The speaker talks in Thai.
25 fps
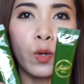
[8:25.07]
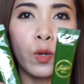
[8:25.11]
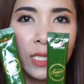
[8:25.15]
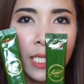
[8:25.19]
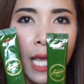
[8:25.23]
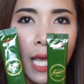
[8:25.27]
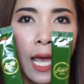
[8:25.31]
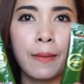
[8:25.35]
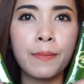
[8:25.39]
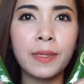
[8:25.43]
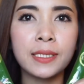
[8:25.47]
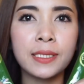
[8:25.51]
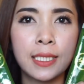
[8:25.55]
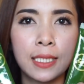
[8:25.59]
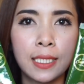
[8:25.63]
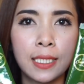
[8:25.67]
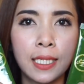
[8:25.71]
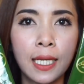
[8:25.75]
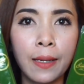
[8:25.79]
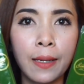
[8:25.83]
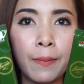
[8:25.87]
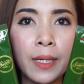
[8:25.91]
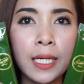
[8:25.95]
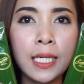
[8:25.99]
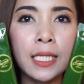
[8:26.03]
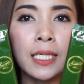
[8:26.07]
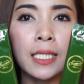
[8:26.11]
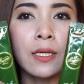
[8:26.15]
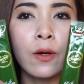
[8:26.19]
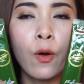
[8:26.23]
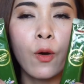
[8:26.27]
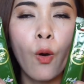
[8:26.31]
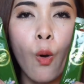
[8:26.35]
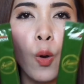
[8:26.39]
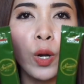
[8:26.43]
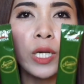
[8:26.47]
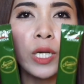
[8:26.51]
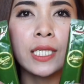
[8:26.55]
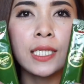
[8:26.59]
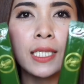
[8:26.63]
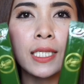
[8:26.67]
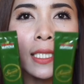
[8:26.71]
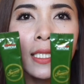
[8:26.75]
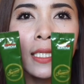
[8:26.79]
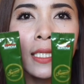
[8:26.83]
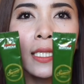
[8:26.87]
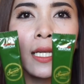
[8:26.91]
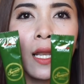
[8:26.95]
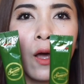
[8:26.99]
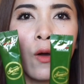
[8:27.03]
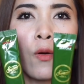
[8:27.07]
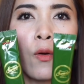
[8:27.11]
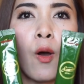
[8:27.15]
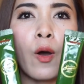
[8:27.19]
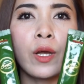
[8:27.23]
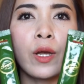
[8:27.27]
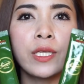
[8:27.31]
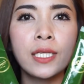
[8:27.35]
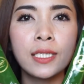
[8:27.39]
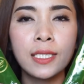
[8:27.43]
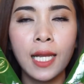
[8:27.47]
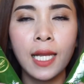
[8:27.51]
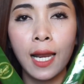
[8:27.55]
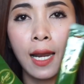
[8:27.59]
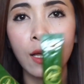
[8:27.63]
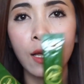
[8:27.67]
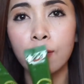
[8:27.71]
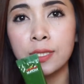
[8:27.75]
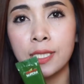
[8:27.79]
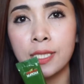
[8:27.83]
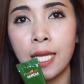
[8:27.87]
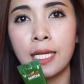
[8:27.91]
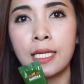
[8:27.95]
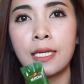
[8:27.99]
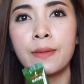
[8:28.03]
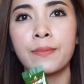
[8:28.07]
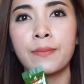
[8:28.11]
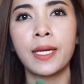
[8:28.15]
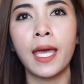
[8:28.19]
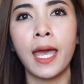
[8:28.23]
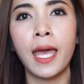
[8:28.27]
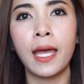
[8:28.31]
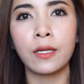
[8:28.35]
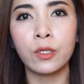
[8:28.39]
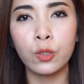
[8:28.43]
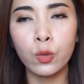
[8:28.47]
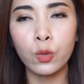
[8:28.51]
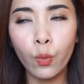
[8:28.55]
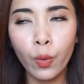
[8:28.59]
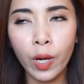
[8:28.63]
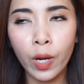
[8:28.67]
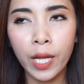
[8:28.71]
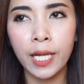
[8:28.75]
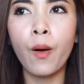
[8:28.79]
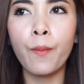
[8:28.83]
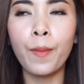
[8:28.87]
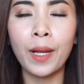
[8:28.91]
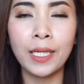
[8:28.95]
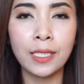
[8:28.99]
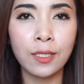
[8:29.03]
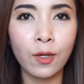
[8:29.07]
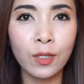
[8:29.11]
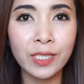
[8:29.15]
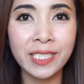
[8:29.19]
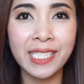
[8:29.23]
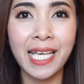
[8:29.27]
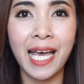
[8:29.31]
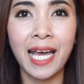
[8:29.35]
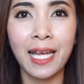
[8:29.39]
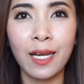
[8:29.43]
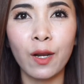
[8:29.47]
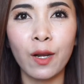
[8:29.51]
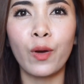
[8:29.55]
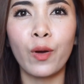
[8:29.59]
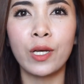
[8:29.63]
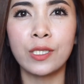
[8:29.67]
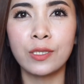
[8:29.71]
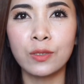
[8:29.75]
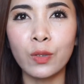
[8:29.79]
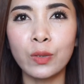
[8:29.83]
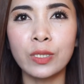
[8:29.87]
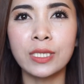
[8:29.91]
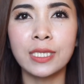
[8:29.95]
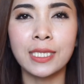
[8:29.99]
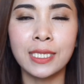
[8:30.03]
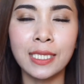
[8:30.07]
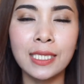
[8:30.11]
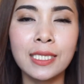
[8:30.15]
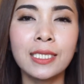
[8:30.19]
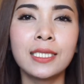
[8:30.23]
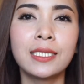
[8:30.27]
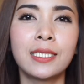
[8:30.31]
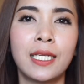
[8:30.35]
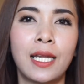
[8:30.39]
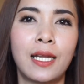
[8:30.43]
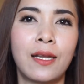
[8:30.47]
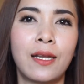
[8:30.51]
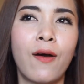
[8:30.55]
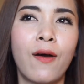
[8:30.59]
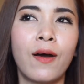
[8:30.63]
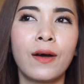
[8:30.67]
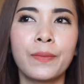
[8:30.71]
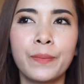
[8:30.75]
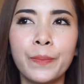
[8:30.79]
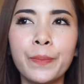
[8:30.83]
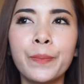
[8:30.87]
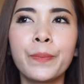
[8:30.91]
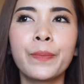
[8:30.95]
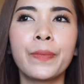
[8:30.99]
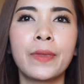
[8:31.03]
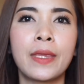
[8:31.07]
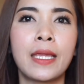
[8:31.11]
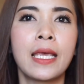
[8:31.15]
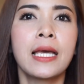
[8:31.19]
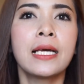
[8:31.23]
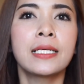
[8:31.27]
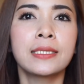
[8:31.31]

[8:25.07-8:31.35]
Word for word: รสชาติมันจะเข้มข้นขึ้นแล้วก็ยิ่งถ้าเราใส่น้ำแข็งด้วย มันก็จะอร่อยสดชื่นเนาะอืม